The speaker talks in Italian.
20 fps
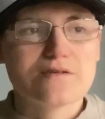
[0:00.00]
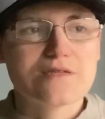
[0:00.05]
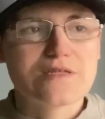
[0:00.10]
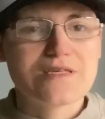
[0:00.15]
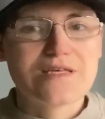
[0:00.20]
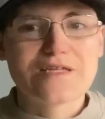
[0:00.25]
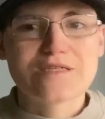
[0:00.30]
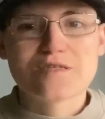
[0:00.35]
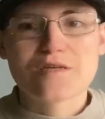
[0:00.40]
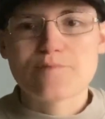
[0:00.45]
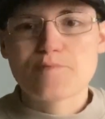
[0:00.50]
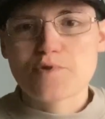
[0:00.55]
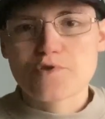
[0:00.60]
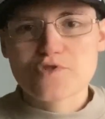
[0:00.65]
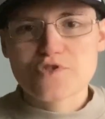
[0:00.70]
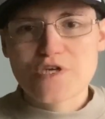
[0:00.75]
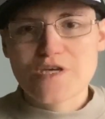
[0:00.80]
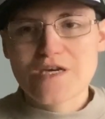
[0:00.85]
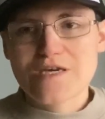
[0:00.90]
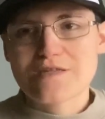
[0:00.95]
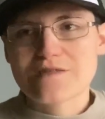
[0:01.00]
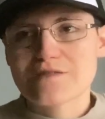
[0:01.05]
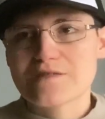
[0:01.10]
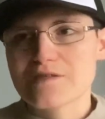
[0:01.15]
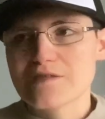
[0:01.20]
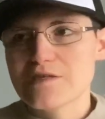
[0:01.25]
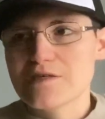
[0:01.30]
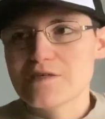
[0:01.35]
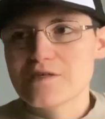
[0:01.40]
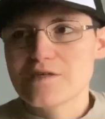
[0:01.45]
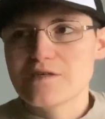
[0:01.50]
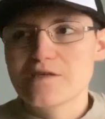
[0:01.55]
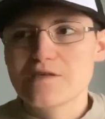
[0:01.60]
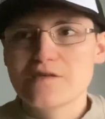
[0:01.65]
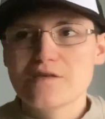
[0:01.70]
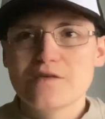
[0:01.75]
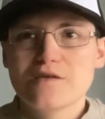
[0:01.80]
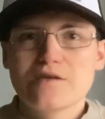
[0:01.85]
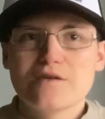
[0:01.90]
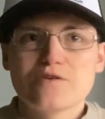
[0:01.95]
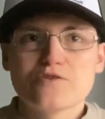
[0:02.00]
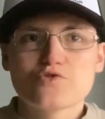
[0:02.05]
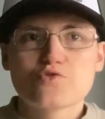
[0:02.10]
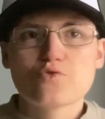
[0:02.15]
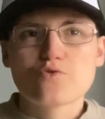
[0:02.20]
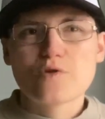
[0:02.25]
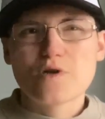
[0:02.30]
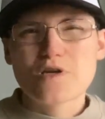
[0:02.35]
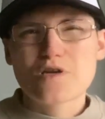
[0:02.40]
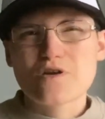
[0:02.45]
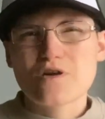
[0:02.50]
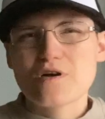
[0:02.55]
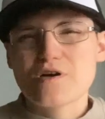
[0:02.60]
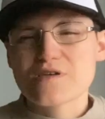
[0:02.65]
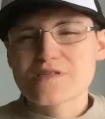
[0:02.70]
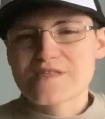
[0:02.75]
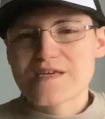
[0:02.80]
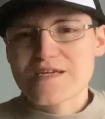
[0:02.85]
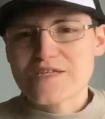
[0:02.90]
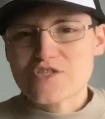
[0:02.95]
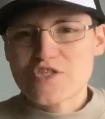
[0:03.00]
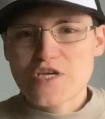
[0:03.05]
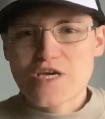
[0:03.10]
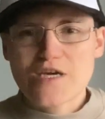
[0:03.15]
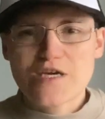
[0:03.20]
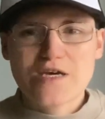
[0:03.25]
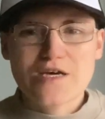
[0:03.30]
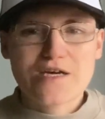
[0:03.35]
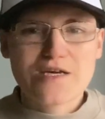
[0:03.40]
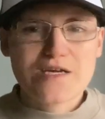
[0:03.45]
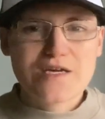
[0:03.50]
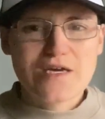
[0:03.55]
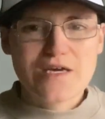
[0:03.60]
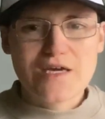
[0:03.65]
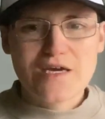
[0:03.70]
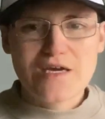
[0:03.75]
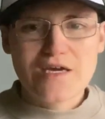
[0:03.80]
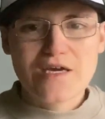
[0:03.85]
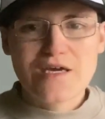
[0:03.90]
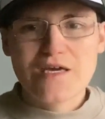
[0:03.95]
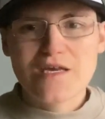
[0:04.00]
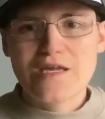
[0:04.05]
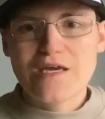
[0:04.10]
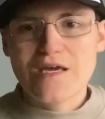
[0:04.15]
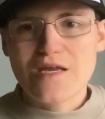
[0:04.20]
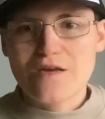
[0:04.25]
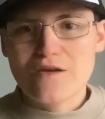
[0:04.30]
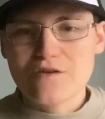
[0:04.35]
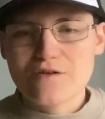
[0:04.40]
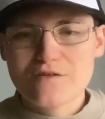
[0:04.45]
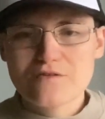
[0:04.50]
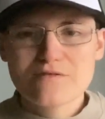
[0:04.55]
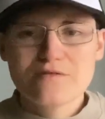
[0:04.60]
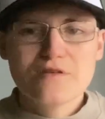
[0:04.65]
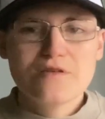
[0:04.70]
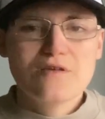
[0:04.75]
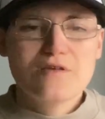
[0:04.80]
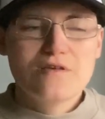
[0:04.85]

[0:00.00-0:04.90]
negli altri progetti su qualcosa c'è anche Nello,